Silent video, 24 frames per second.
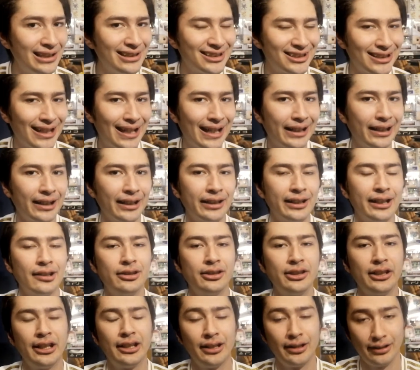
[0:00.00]
mensaje que
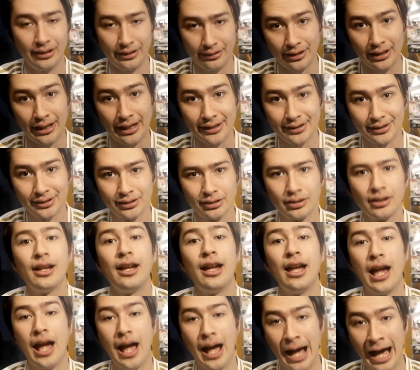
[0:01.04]
tiene detrás.
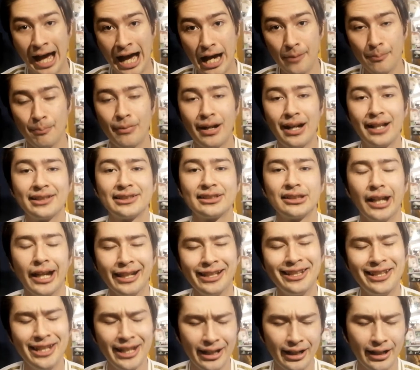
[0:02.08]
Ambas
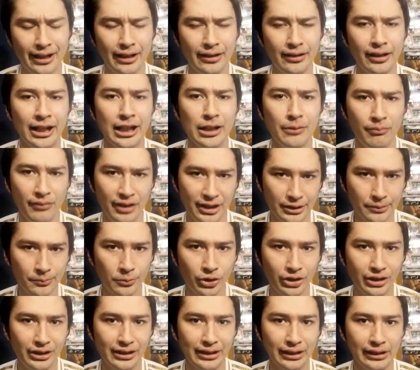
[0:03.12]
llegan el
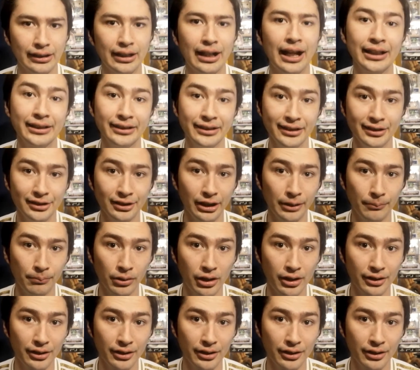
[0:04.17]
mismo día a Disney